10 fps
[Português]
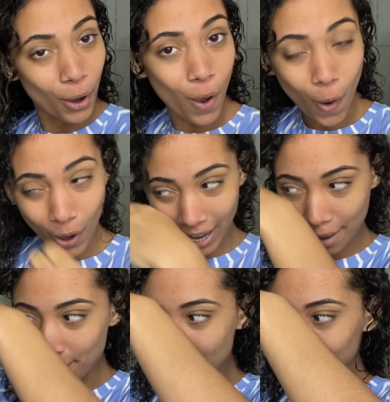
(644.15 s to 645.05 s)
O
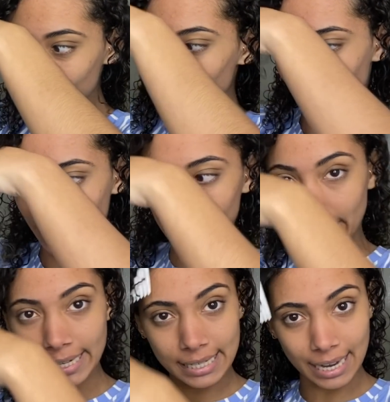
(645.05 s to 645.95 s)
cabelinho pra
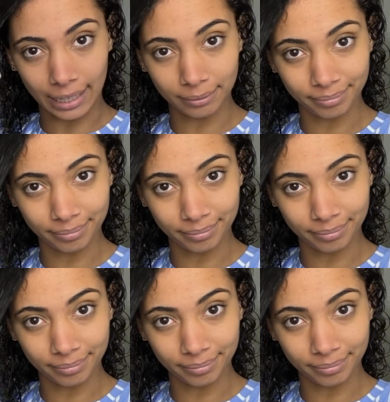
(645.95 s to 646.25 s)
embaraçar.